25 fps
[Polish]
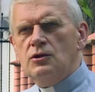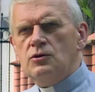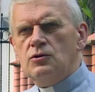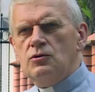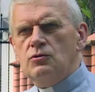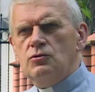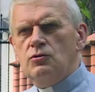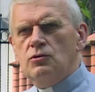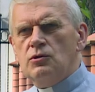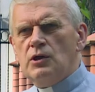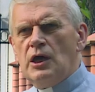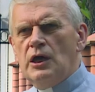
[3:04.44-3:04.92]

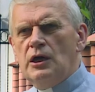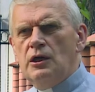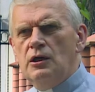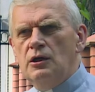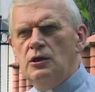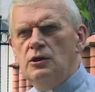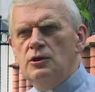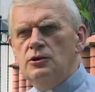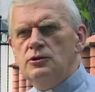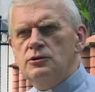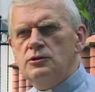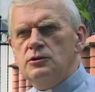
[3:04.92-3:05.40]
która
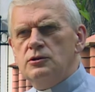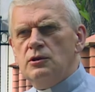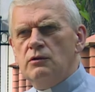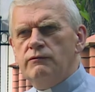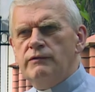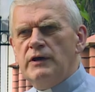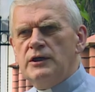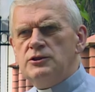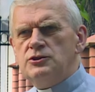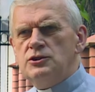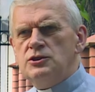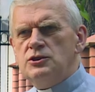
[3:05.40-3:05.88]

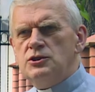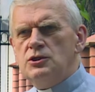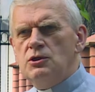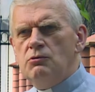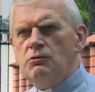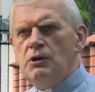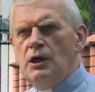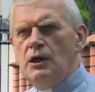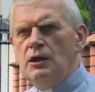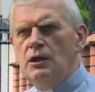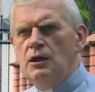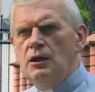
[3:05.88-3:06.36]

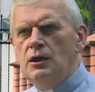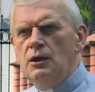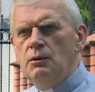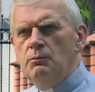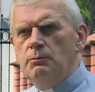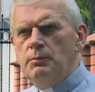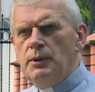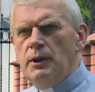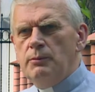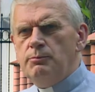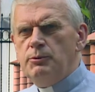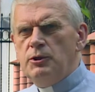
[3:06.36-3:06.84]
towarzyszyła
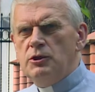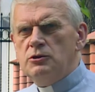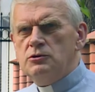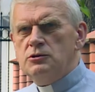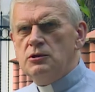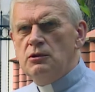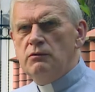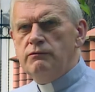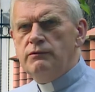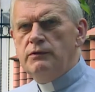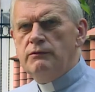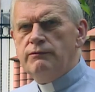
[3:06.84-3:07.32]

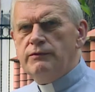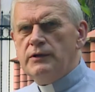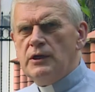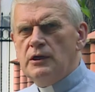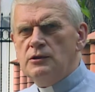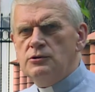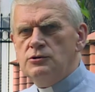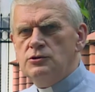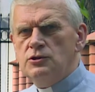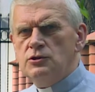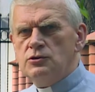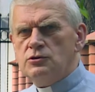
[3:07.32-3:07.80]
papieżowi
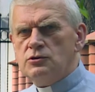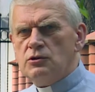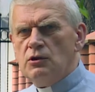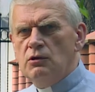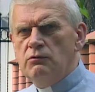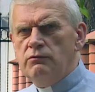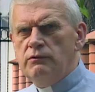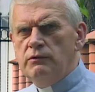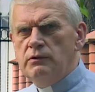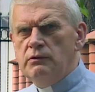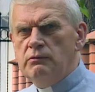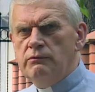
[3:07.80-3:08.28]

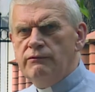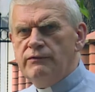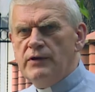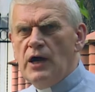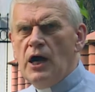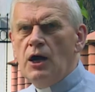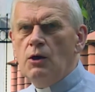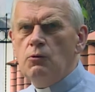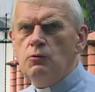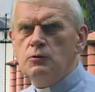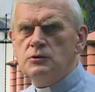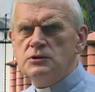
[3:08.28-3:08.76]
Franciszkowi w
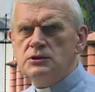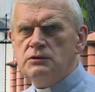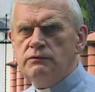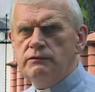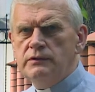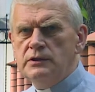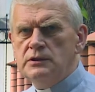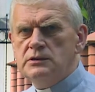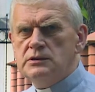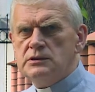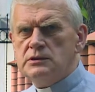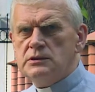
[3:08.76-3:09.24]

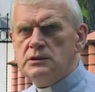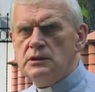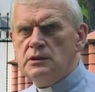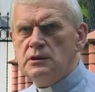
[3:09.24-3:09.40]
Auschwitz.